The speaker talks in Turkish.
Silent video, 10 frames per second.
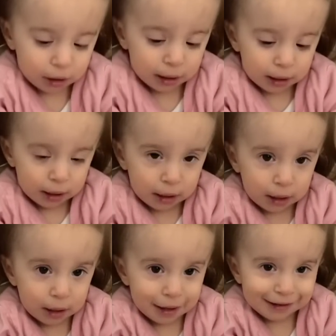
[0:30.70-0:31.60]

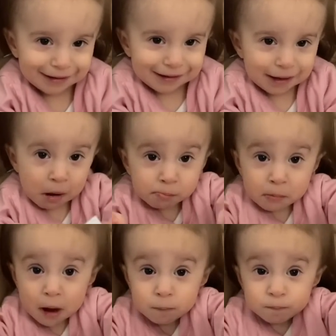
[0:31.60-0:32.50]
Mihraksa.
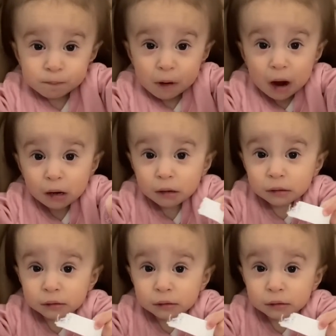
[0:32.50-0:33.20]
Aa,